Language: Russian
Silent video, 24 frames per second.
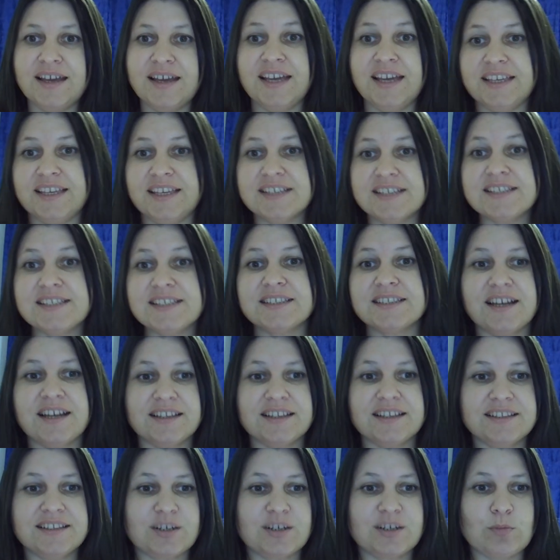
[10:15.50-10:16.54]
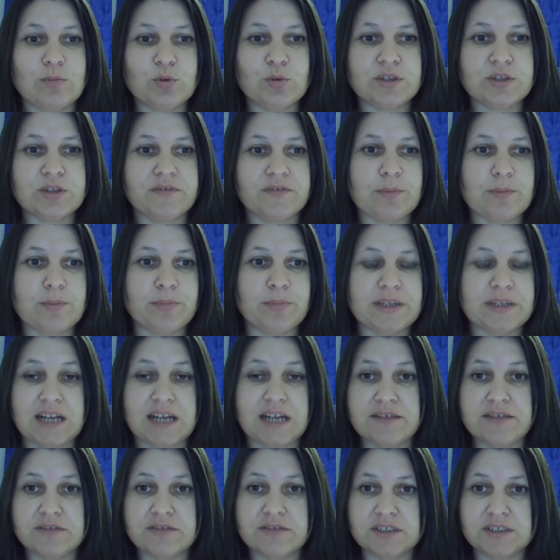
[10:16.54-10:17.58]
Если данная работа вам
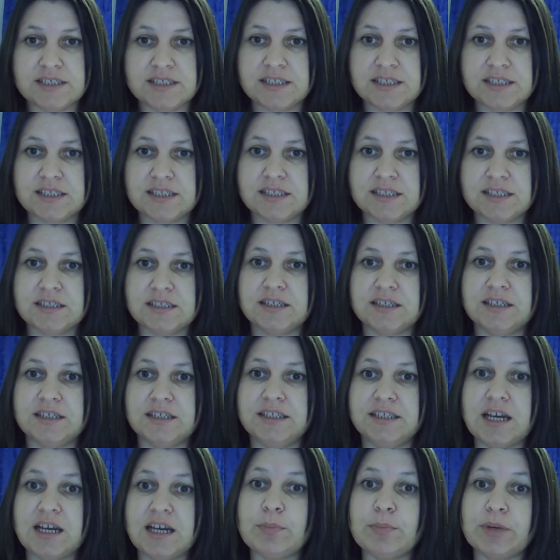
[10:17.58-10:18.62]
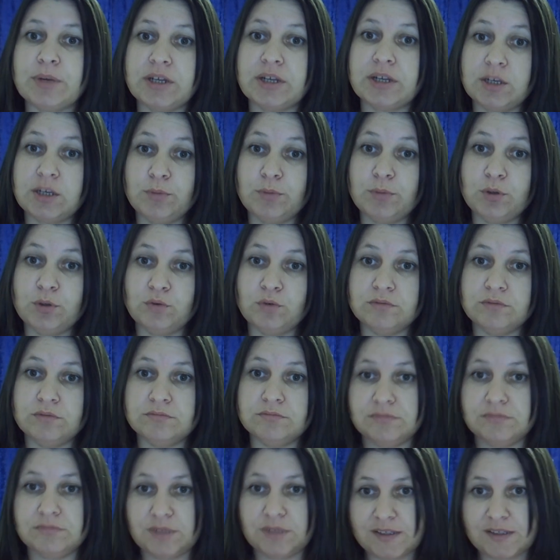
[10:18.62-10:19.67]
понравилась, э, я прикреплю
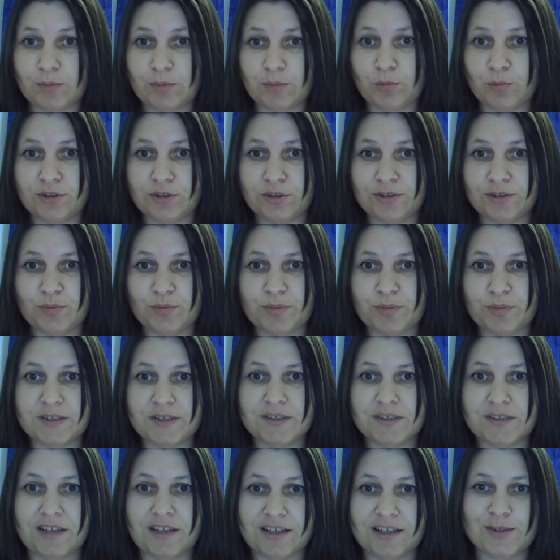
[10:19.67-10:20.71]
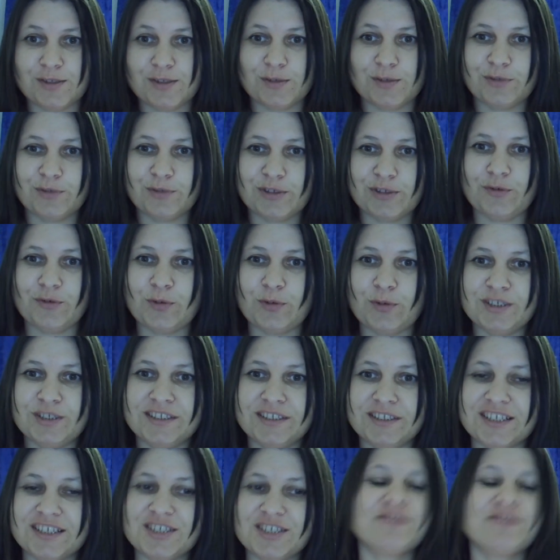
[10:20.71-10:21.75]
разработанную презентацию вот в ходе
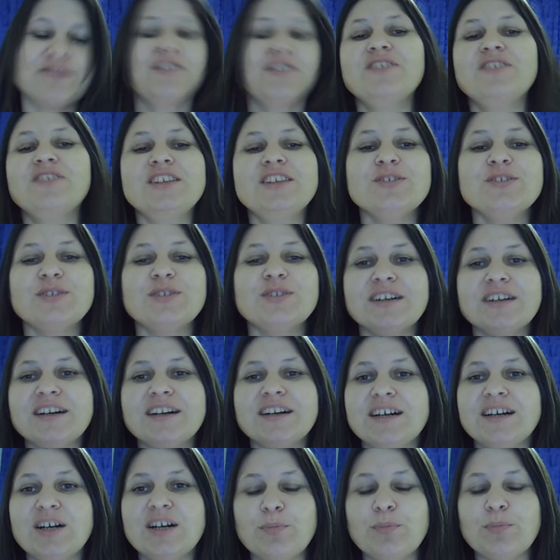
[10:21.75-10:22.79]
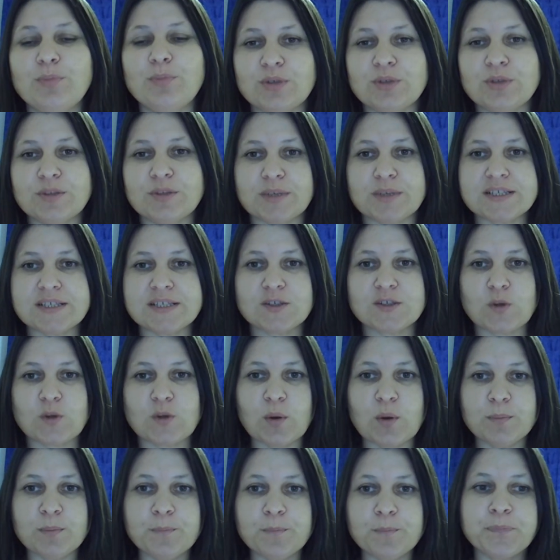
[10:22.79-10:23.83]
нашего видео а, под
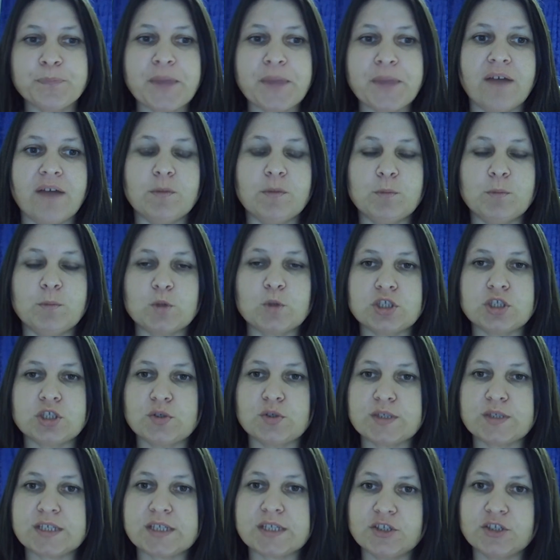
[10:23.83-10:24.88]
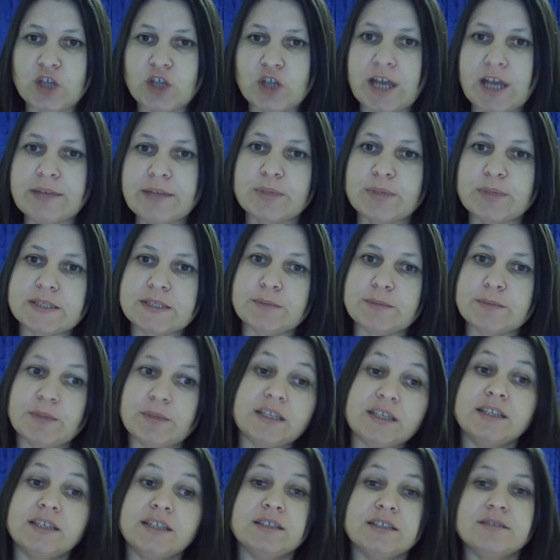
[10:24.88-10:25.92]
постом. Вы можете ее скачать,
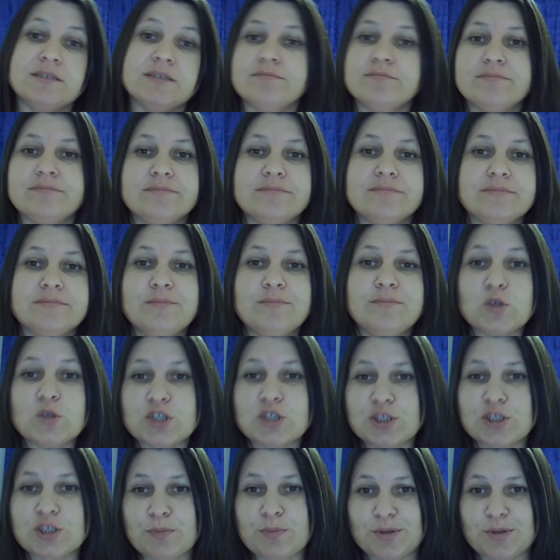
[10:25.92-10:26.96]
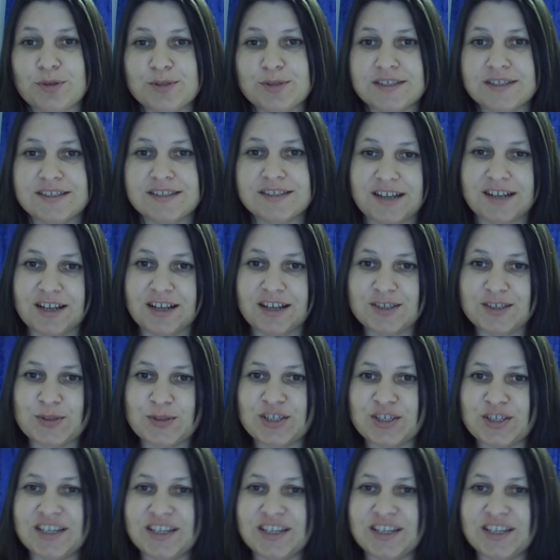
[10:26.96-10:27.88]
просмотреть. Можете просто сразу же